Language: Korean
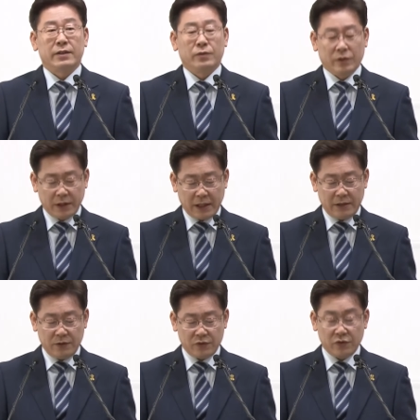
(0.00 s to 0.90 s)

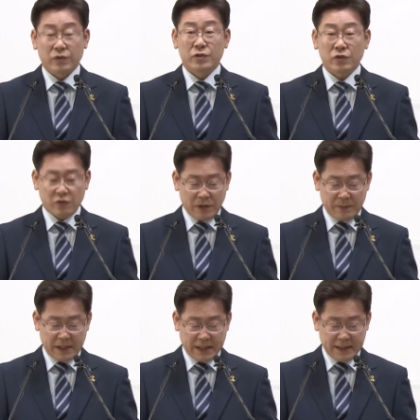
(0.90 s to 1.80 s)
원안 수용을
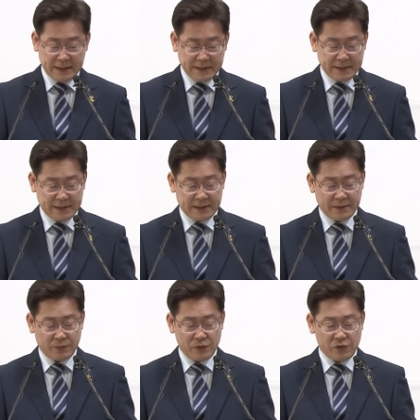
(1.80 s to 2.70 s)
촉구합니다.
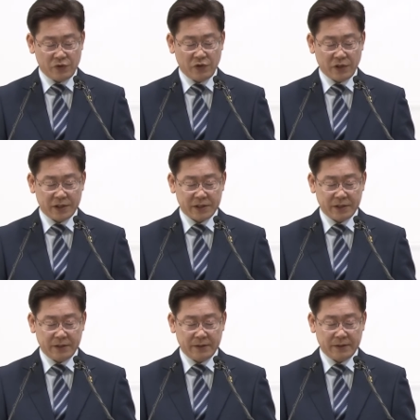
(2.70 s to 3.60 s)
불수용
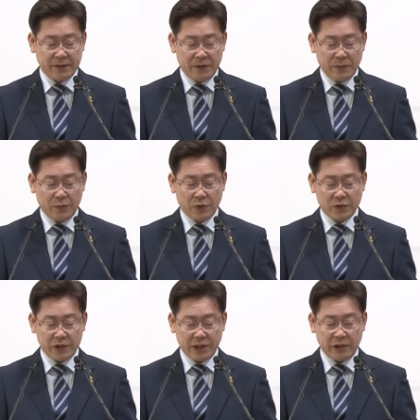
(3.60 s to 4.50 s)
결정은
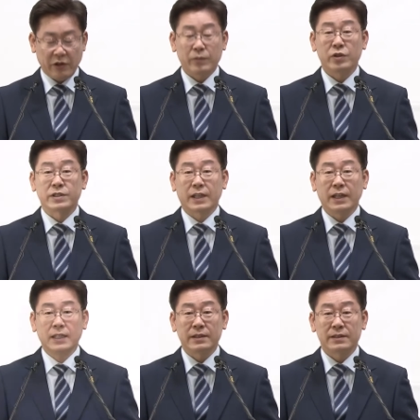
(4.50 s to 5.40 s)
복지의
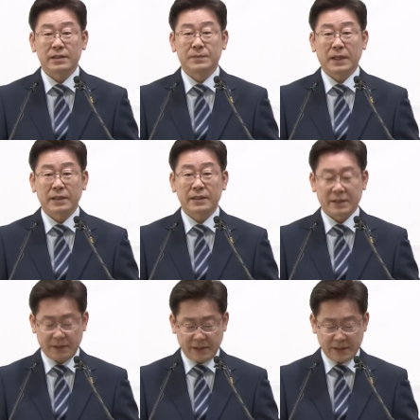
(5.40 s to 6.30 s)
퇴보이자
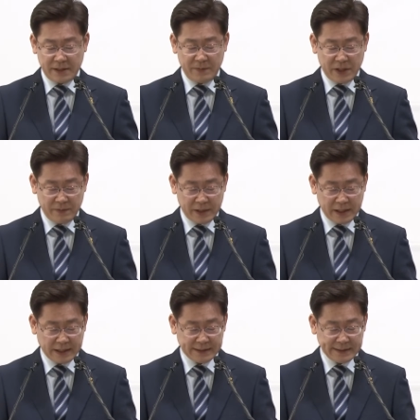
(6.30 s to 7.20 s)
지방자치의
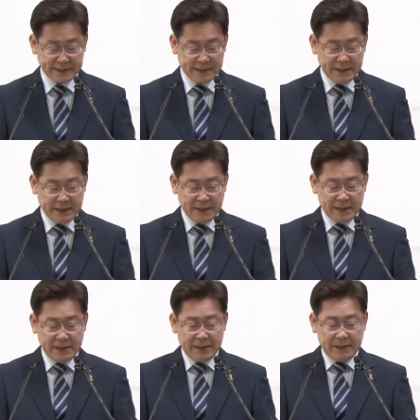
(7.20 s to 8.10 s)
침해입니다.
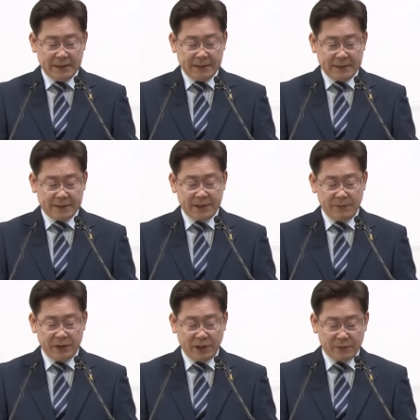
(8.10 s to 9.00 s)

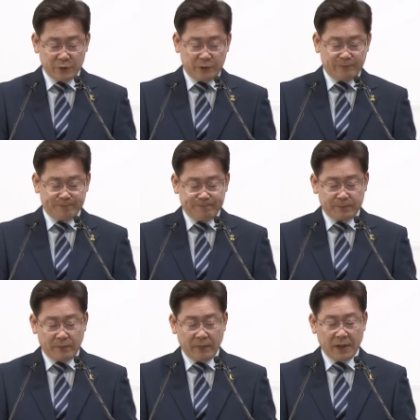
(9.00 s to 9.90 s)
시민 여러분,
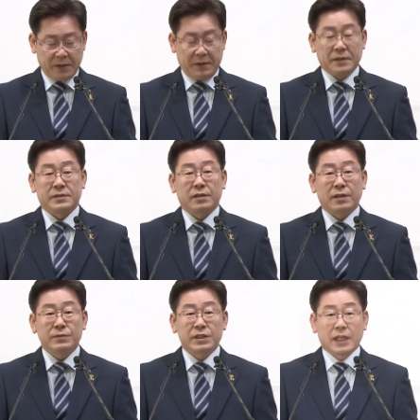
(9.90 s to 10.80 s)

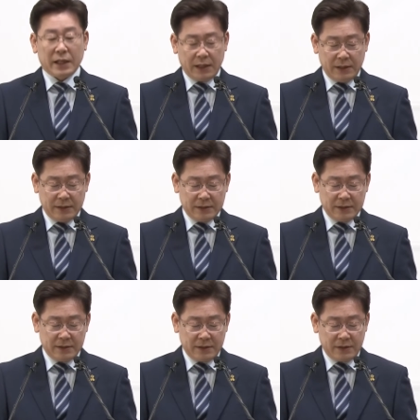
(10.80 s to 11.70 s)
성남시가
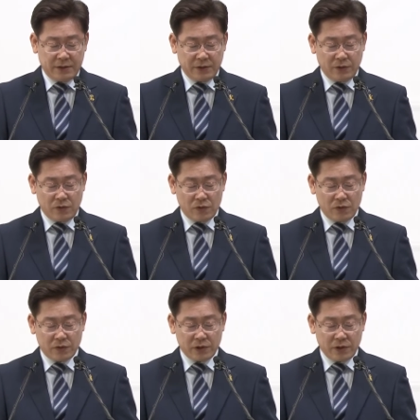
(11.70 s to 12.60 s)
의료
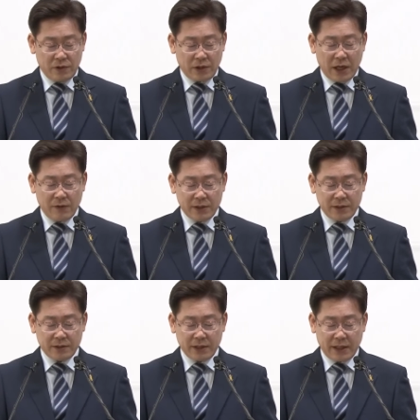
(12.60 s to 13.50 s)
공공성 강화
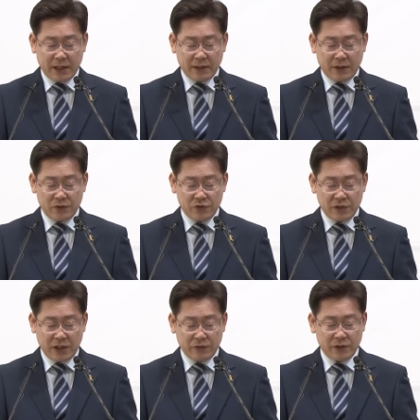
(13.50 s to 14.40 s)
정책의 하나로
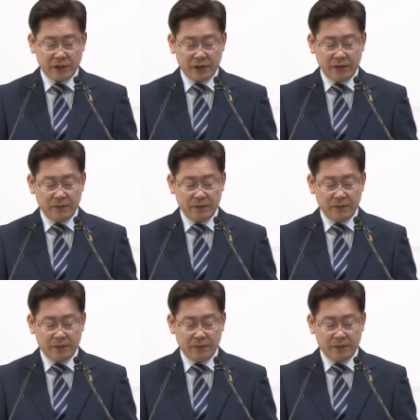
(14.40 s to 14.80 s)
추진하고 있는